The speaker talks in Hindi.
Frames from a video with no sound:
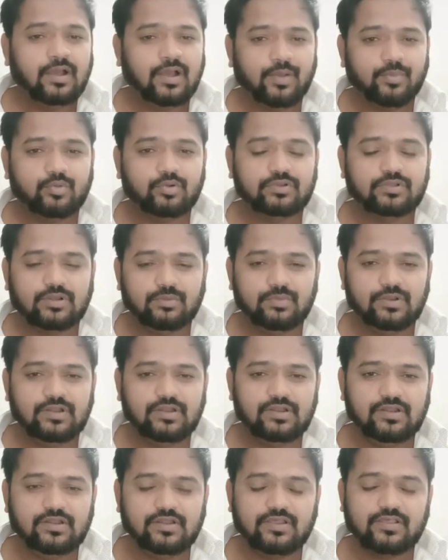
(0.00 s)
आपको टर्मिनल
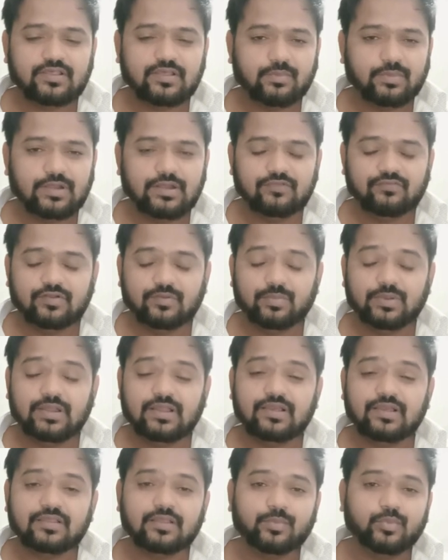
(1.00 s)
इलनेस का बेनिफिट
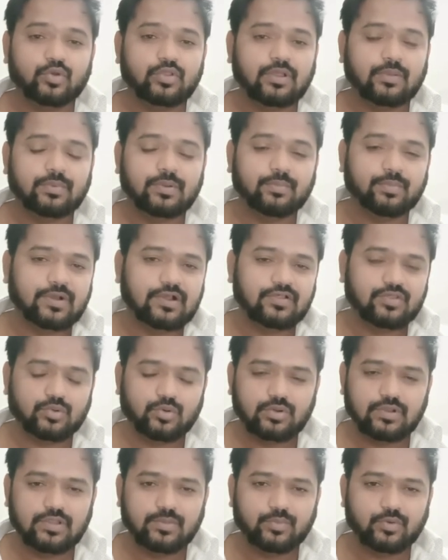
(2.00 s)
मिलेगा सपोज आपने पाँच
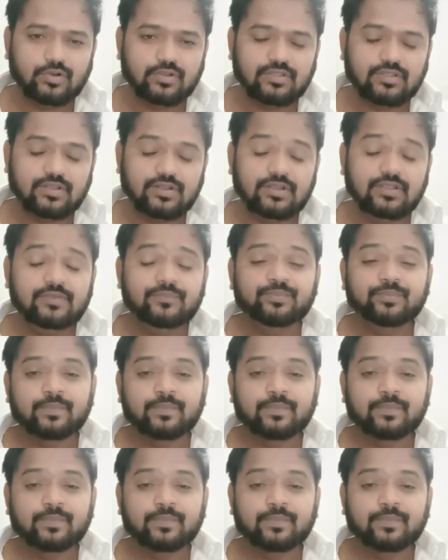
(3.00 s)
करोड़ की पॉलिसी ली